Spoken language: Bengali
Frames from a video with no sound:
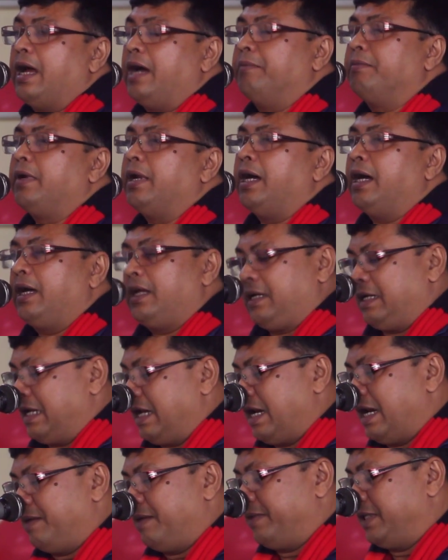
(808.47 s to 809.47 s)
আমরা
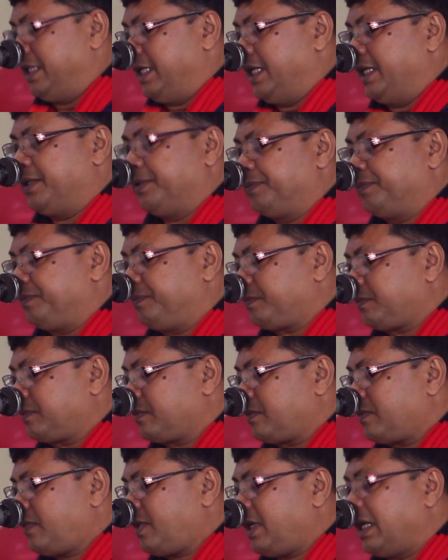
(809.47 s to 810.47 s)
আমাদের
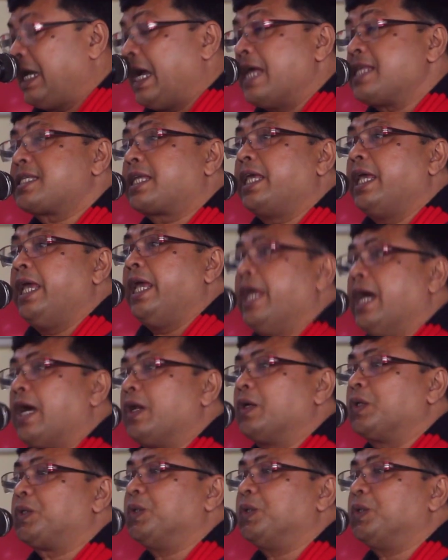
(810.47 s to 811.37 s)
কাজকে আরো